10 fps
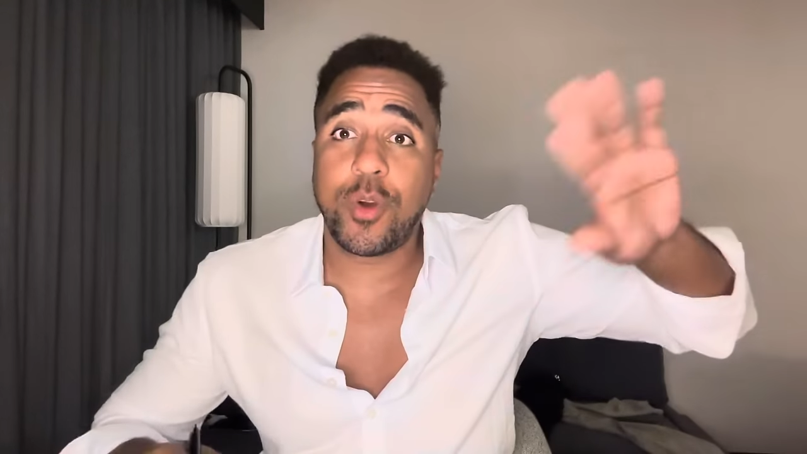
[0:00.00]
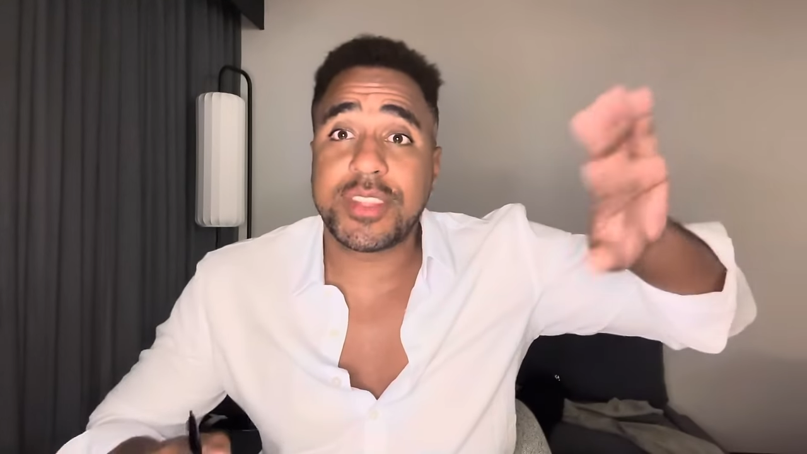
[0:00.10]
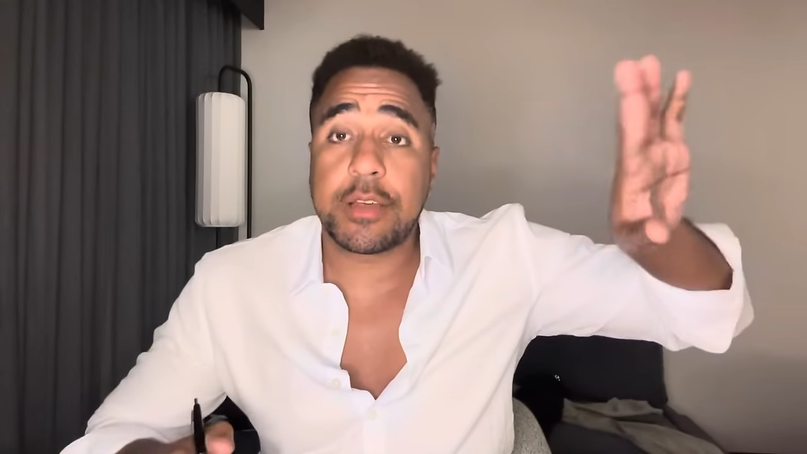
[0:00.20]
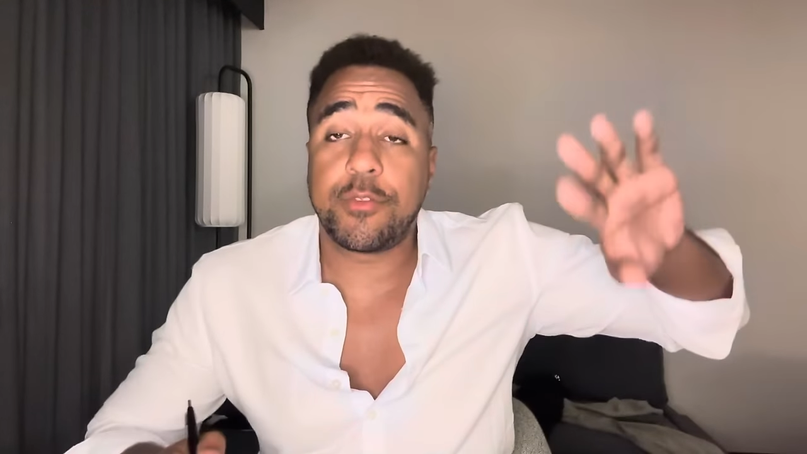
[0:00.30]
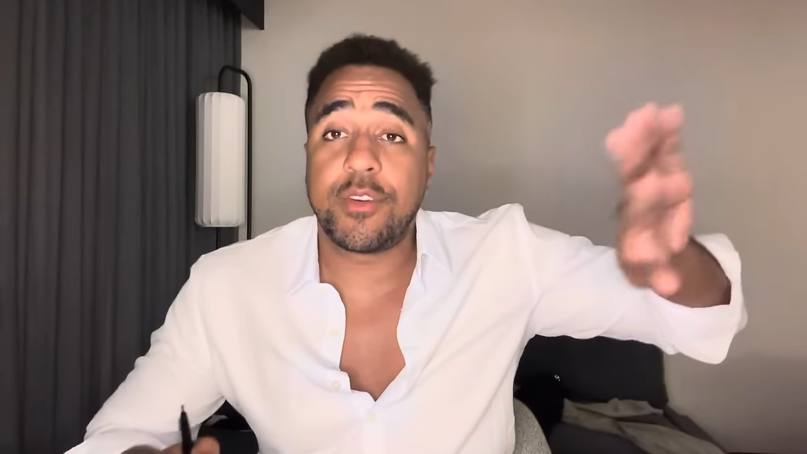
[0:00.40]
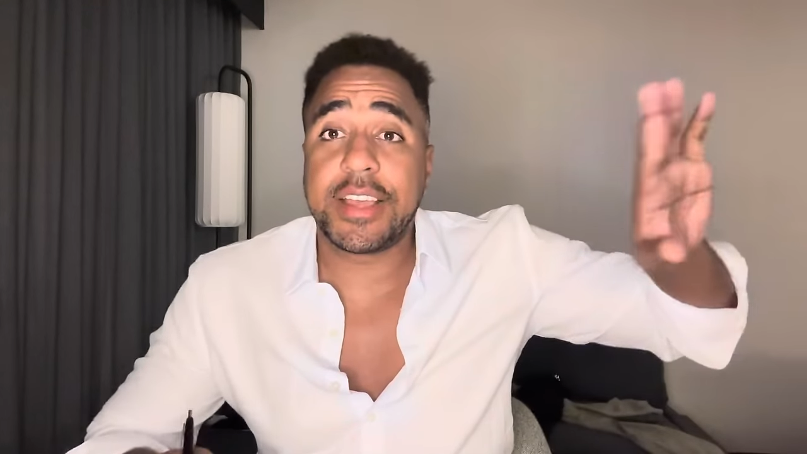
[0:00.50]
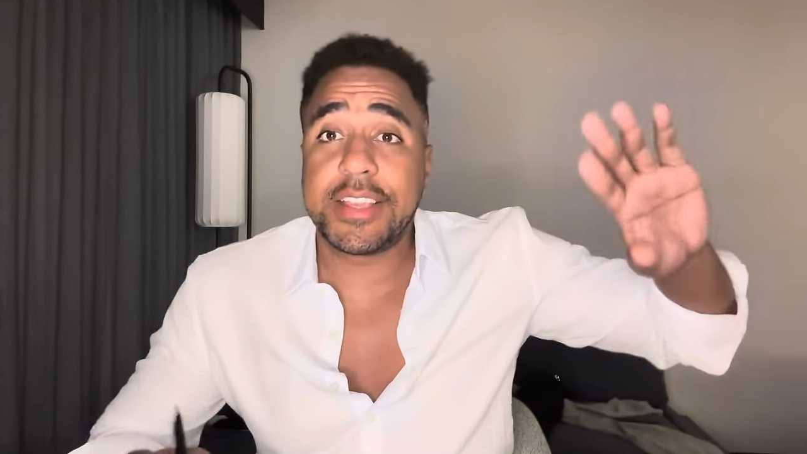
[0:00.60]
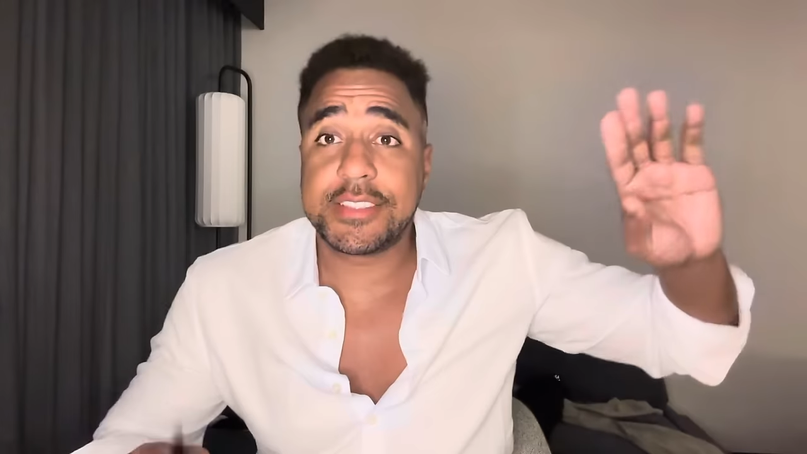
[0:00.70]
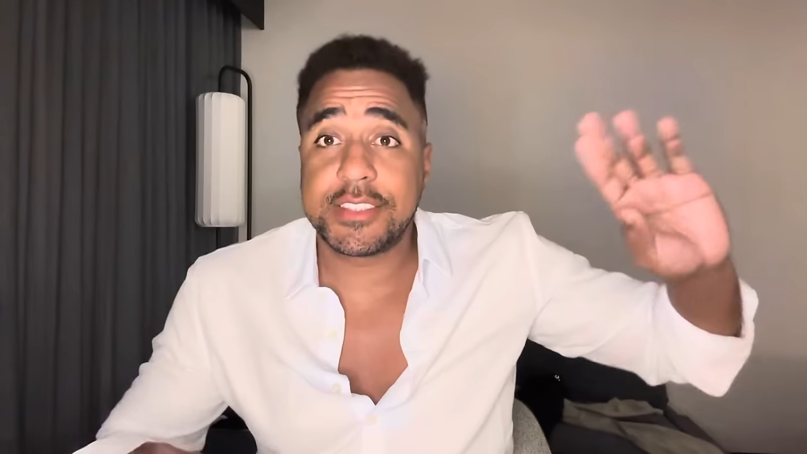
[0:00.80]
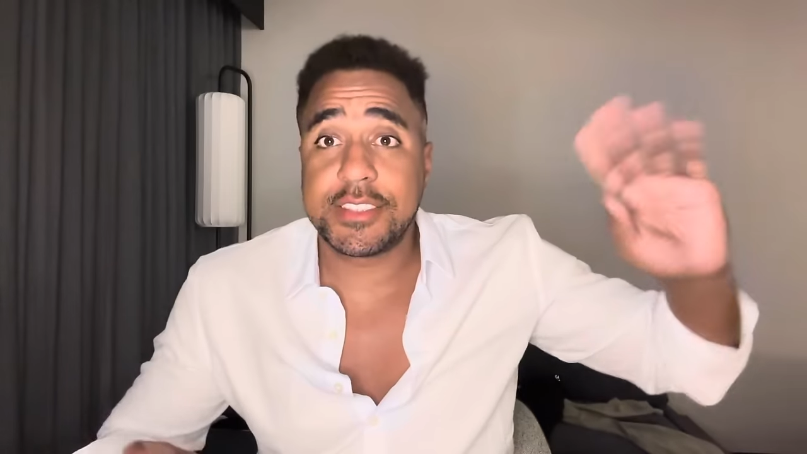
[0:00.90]

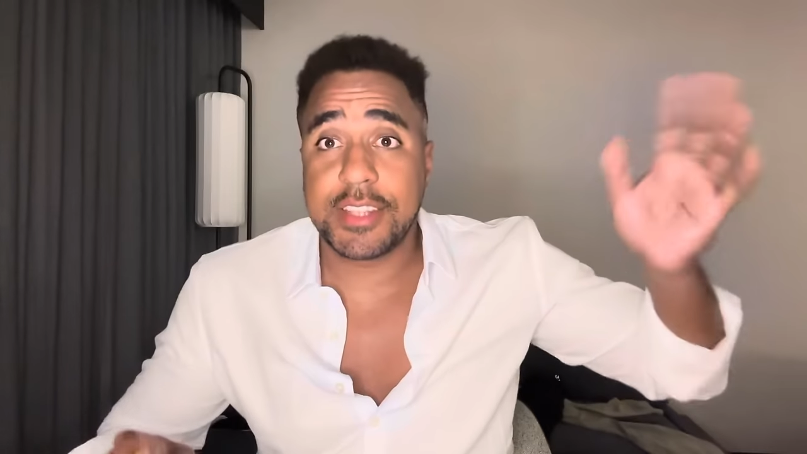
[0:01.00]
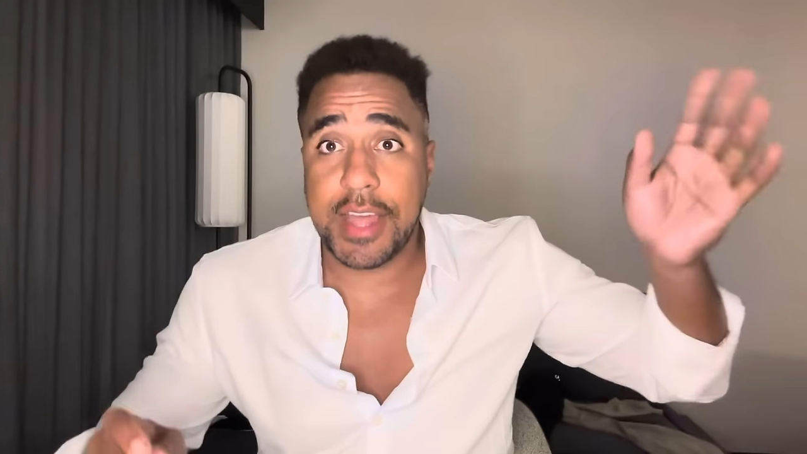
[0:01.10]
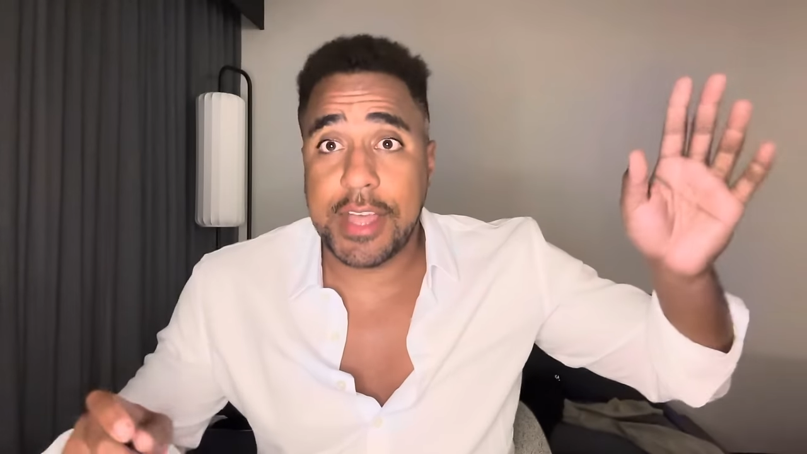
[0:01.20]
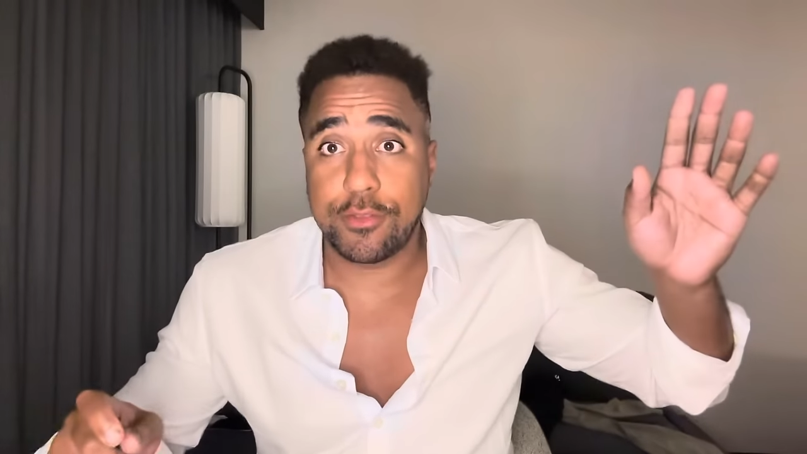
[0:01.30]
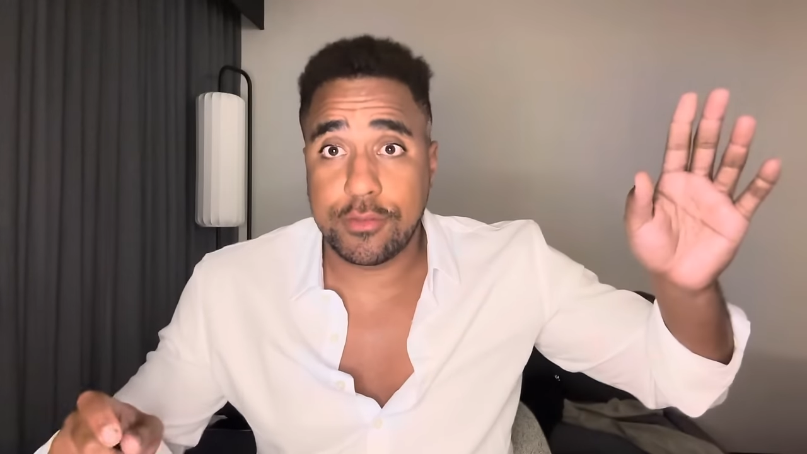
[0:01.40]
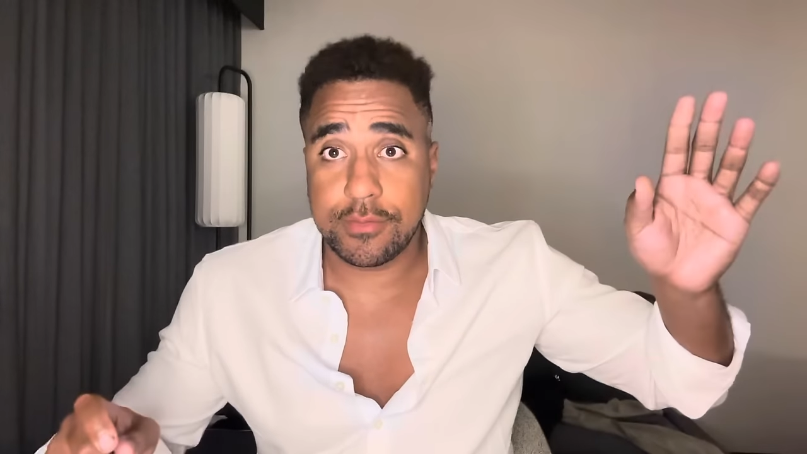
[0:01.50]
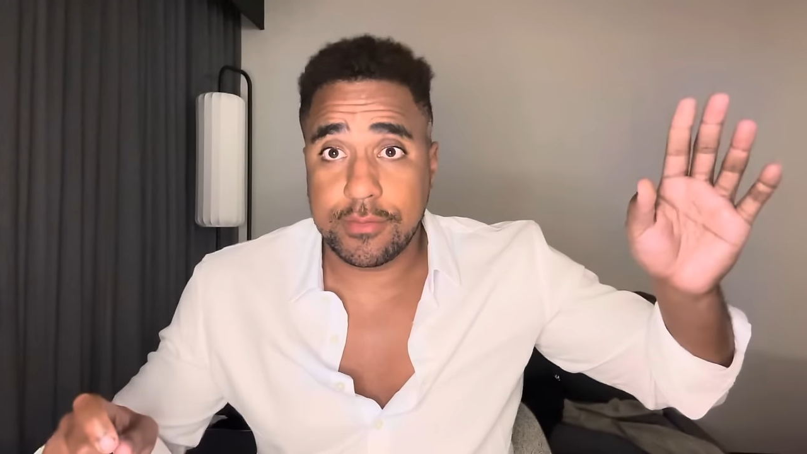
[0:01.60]
botafoguense de lado